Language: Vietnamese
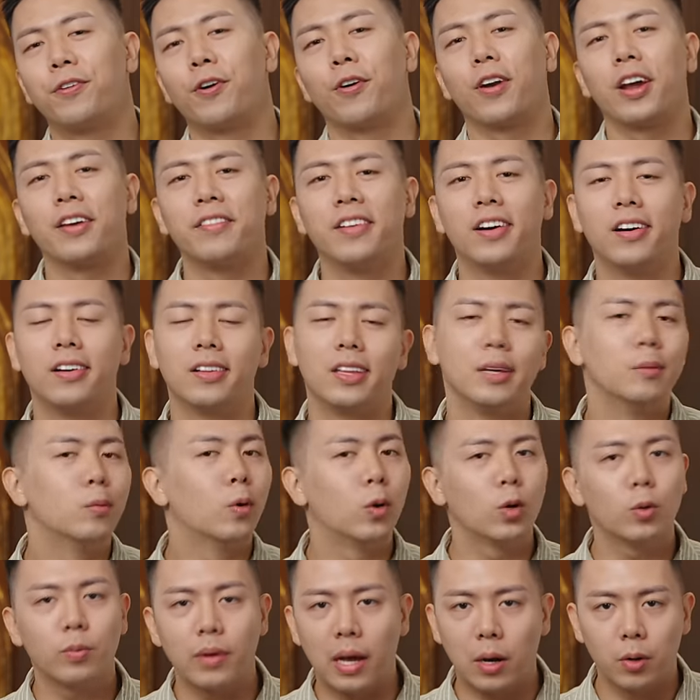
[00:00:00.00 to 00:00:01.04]
Forever thì
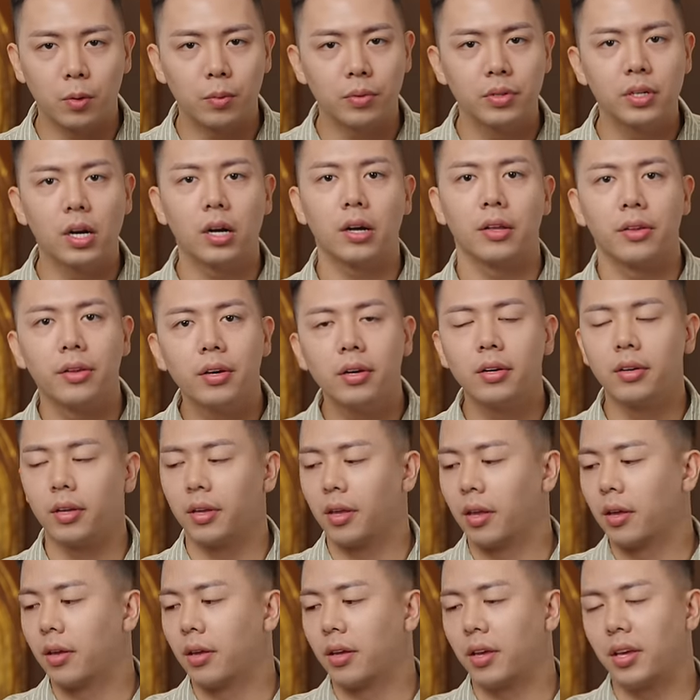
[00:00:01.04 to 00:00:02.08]
mua lúc nào cũng được Nhưng
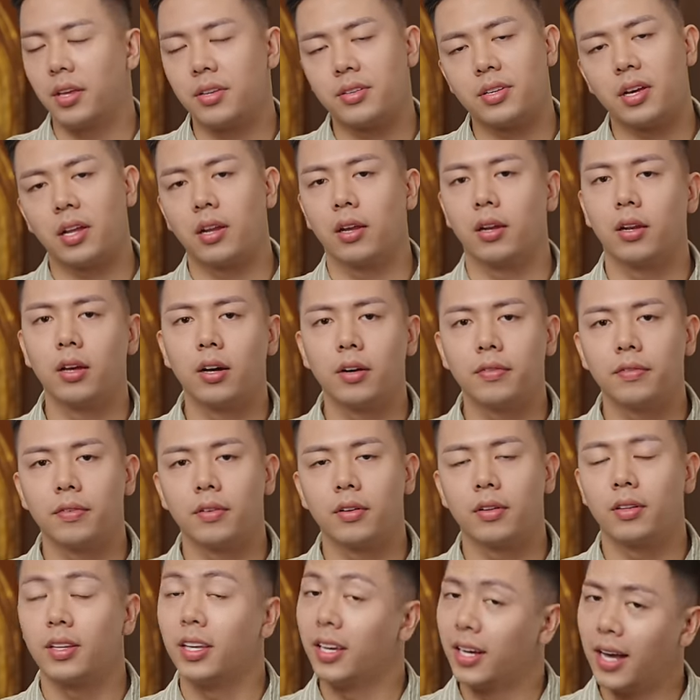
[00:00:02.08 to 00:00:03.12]
Italian Love
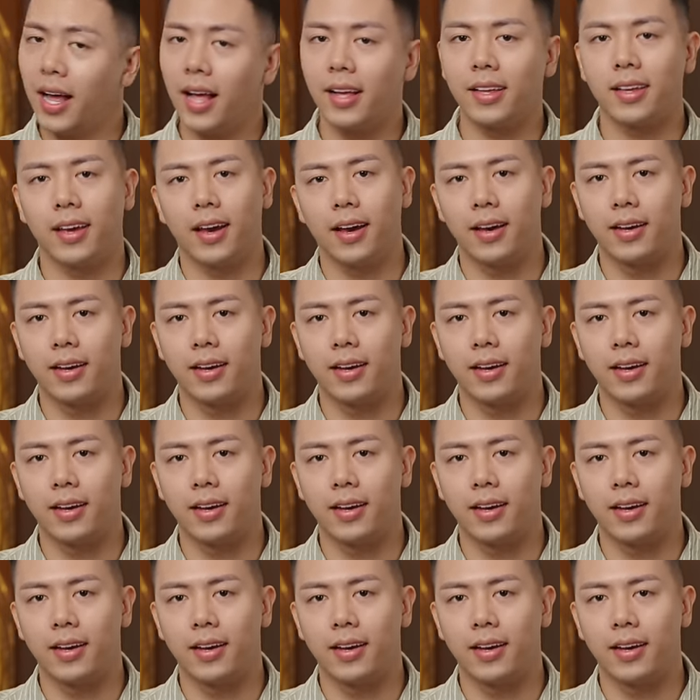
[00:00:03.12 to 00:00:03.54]
thì khác nha